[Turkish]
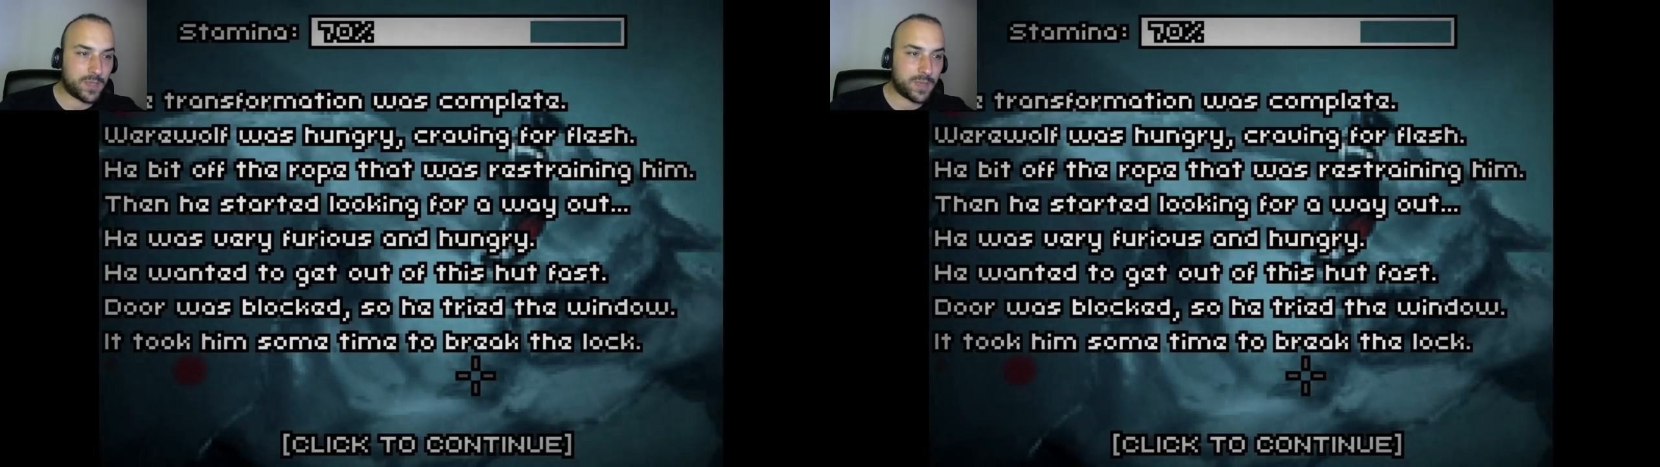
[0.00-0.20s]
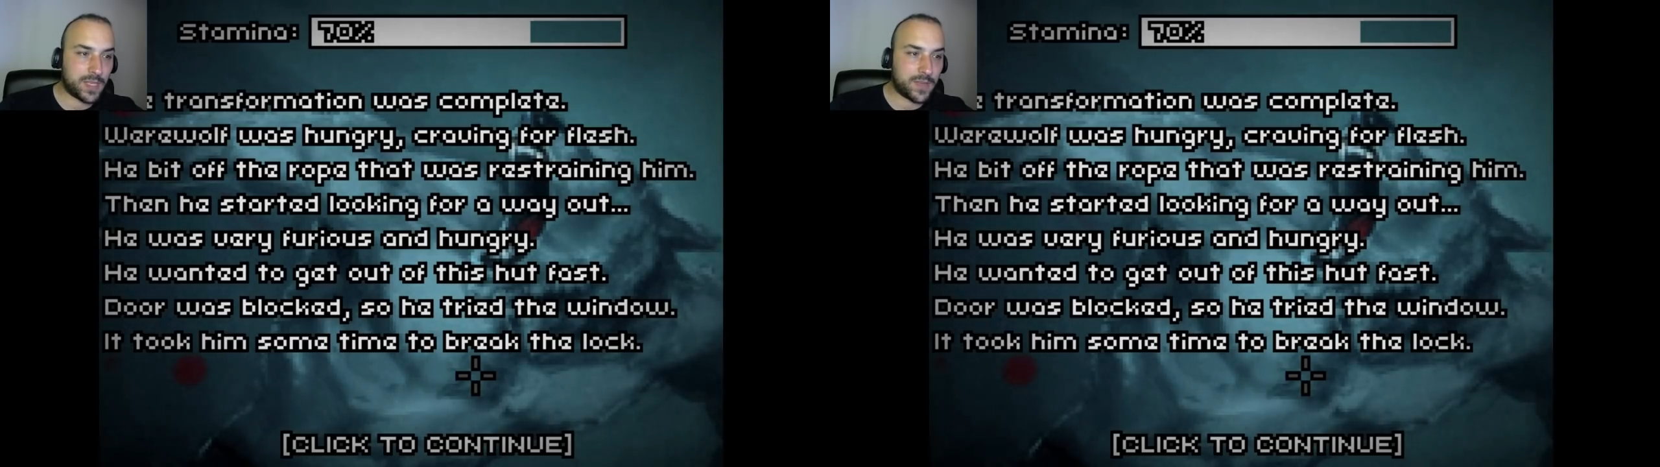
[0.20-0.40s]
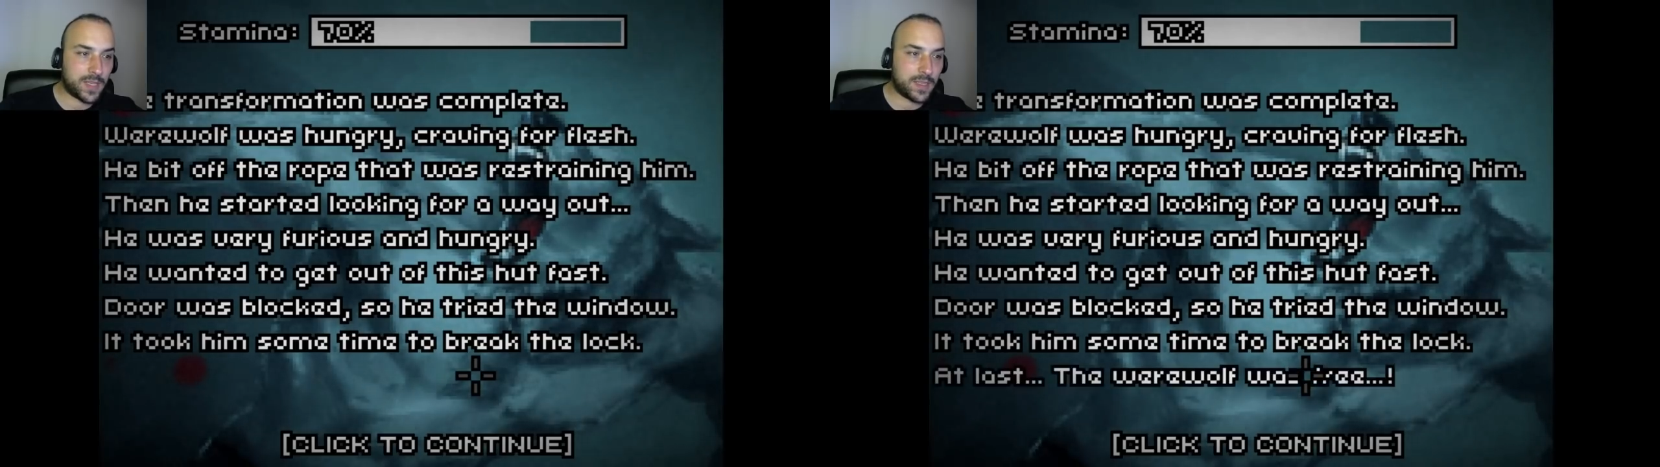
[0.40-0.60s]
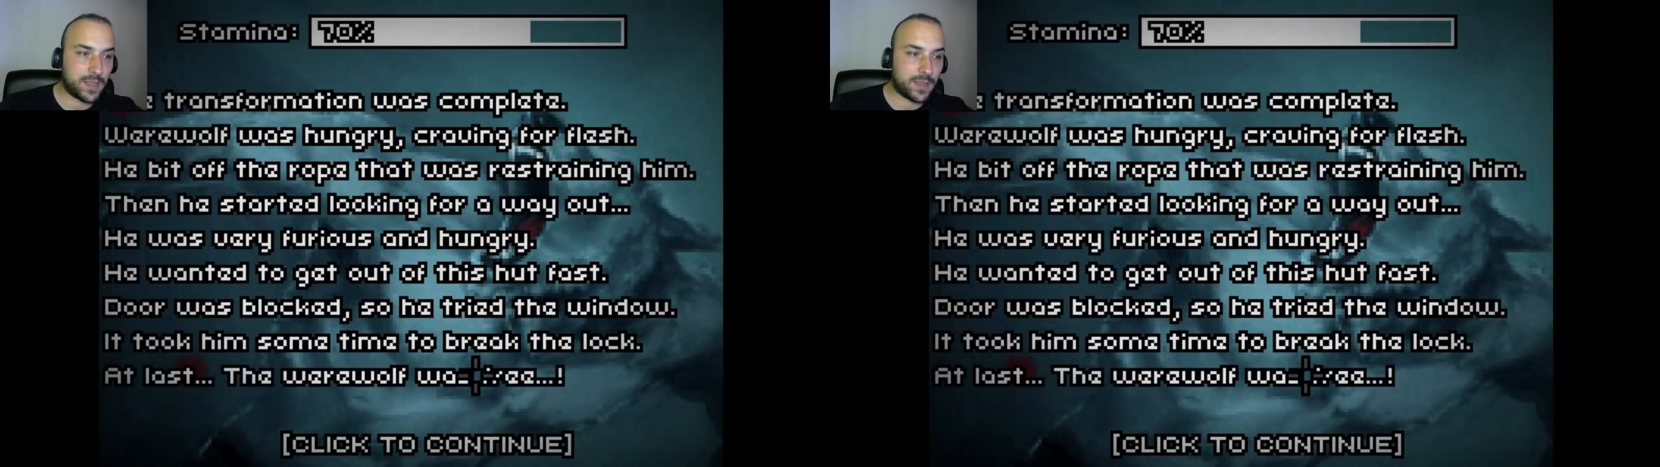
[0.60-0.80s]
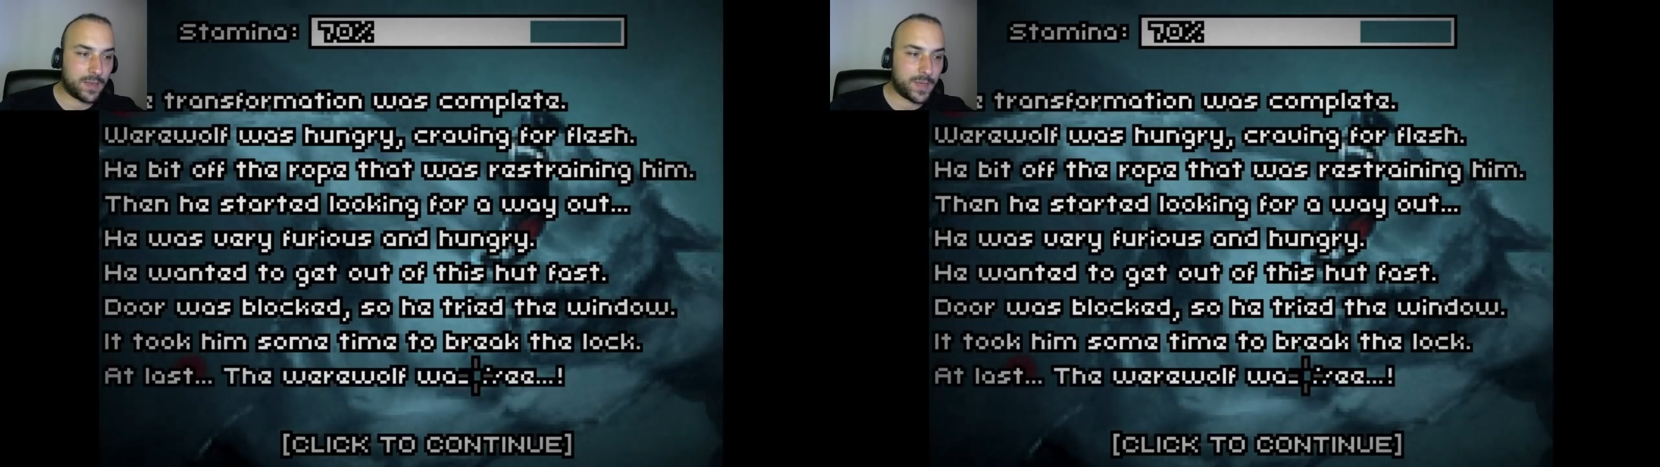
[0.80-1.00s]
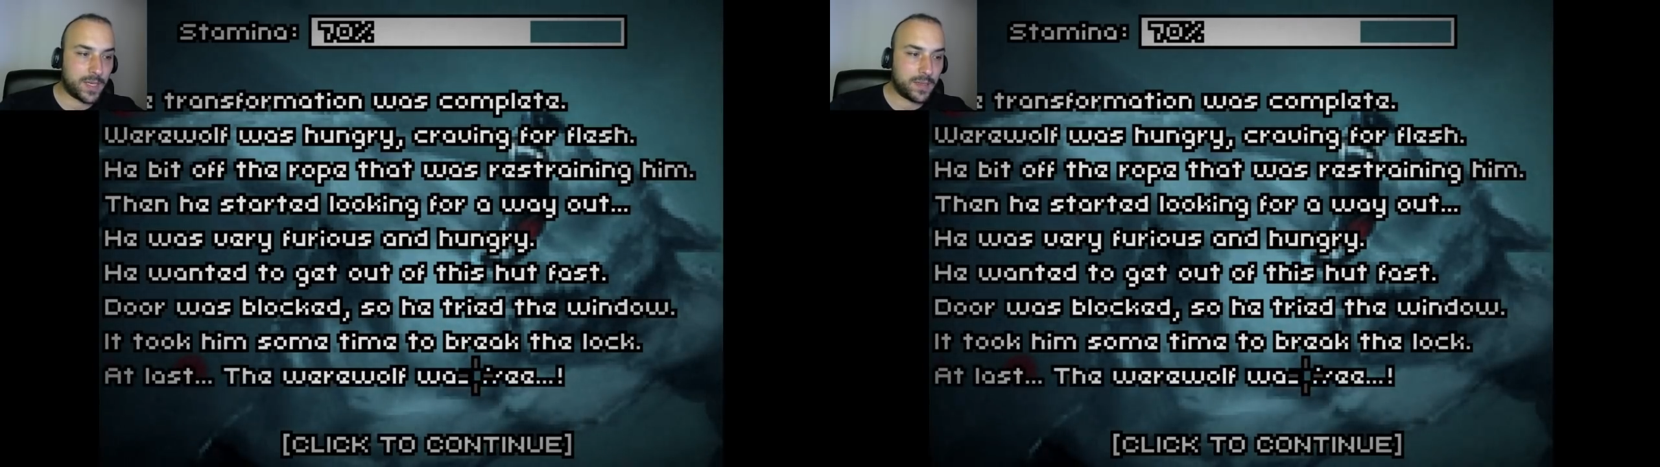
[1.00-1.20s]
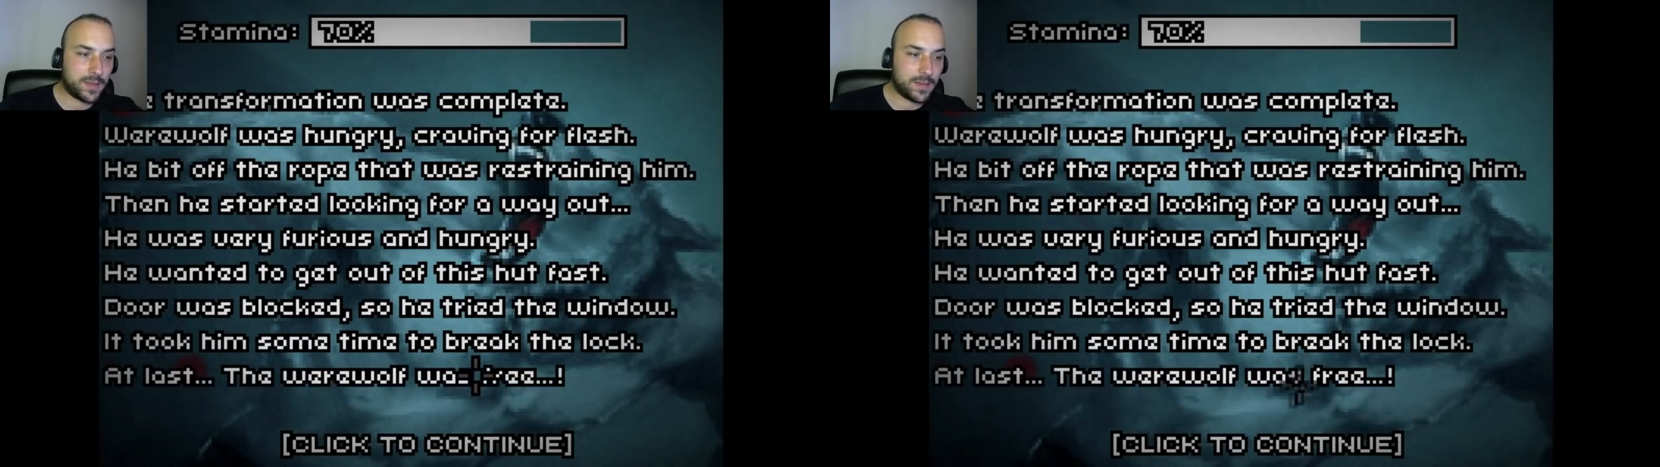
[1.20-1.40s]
biraz vaktini aldı ama